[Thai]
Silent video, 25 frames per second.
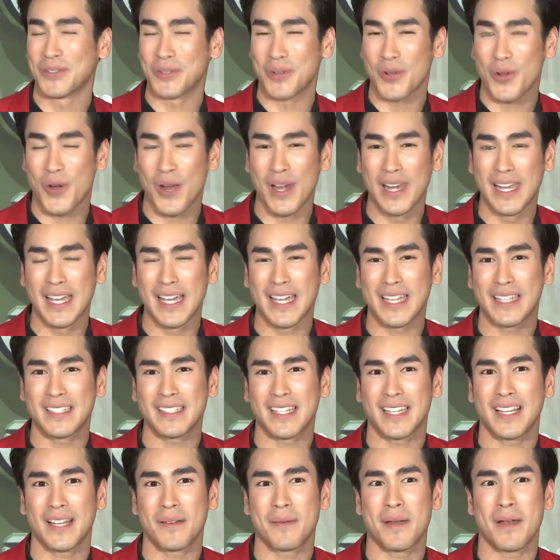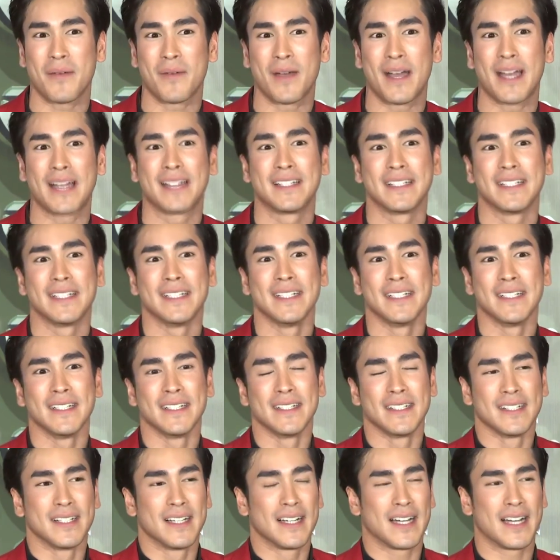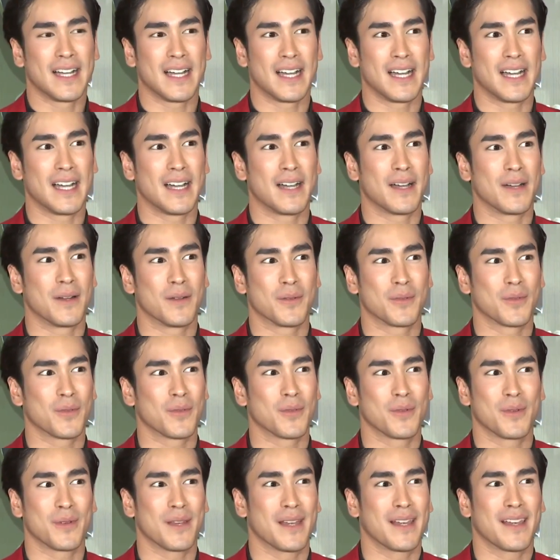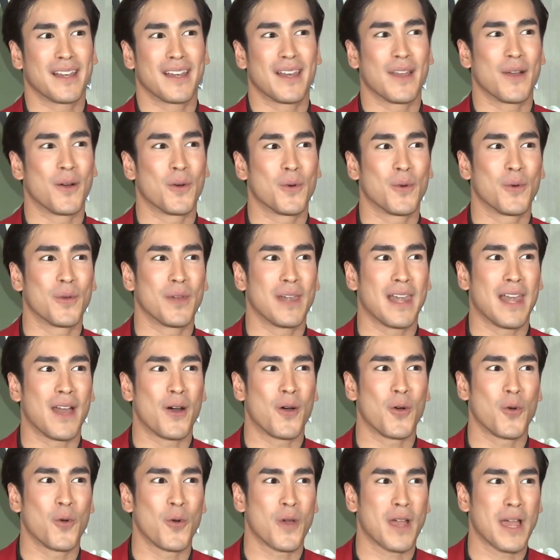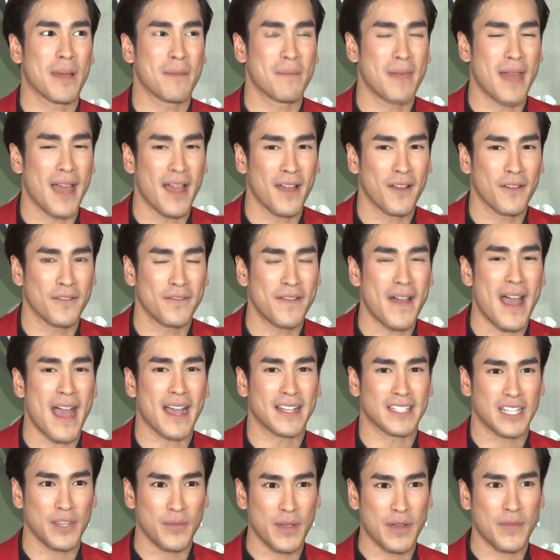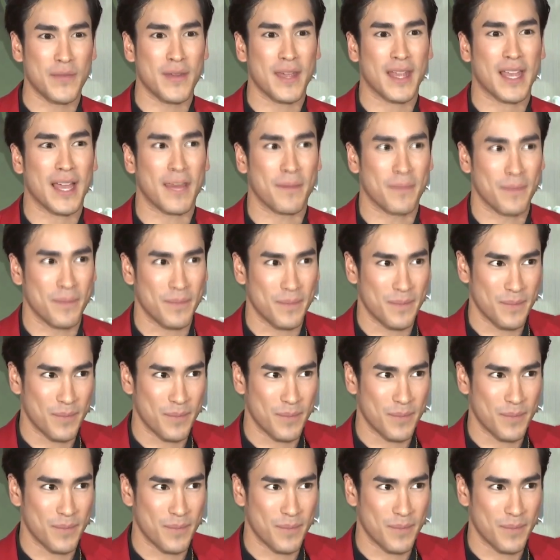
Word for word: ทุกๆคนเลยจริงๆแล้วแบบว่าเราเรากำลังฝากชีวิตไว้กับ